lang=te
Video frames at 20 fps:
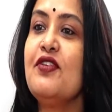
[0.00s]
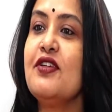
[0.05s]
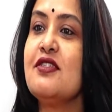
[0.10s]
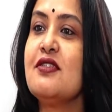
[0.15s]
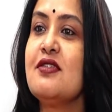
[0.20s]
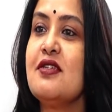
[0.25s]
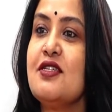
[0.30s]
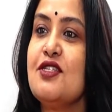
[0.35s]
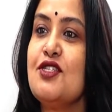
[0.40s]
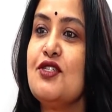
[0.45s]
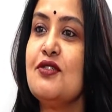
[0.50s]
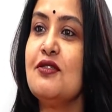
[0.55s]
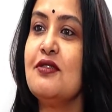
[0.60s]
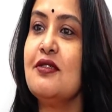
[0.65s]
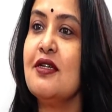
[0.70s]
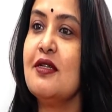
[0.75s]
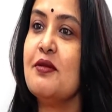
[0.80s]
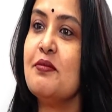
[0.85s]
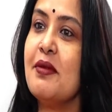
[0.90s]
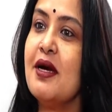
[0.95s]
ఫ్రస్ట్రేషన్
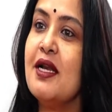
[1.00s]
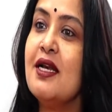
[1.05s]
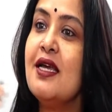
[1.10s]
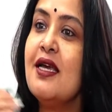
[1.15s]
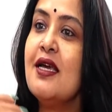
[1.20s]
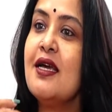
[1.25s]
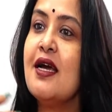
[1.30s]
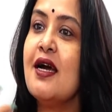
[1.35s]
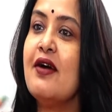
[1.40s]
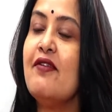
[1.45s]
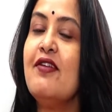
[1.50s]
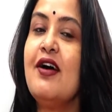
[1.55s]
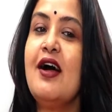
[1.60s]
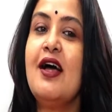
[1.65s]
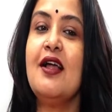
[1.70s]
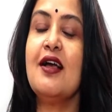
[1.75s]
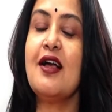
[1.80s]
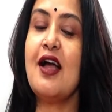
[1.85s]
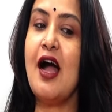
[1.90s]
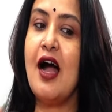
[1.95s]
ఉండదు మనీ కవా
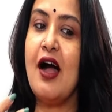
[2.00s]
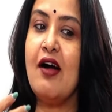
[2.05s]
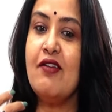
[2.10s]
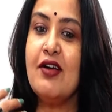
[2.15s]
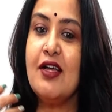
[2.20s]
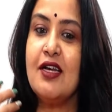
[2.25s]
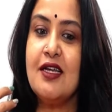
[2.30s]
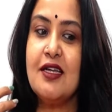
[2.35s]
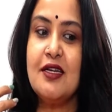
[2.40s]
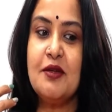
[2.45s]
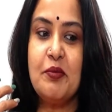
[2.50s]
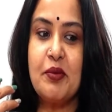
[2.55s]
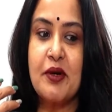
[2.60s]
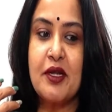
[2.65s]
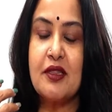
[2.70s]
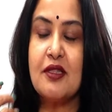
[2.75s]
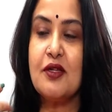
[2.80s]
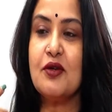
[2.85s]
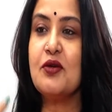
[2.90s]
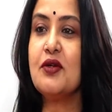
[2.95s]
కావాలని
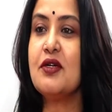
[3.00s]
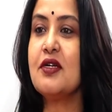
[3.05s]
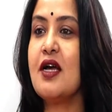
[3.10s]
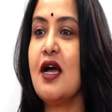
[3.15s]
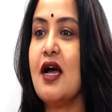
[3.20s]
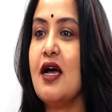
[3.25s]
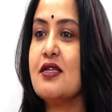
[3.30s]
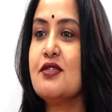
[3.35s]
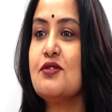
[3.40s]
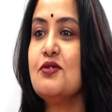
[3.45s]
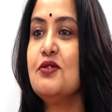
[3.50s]
ప్రతి ఒక్కరికి ఆశ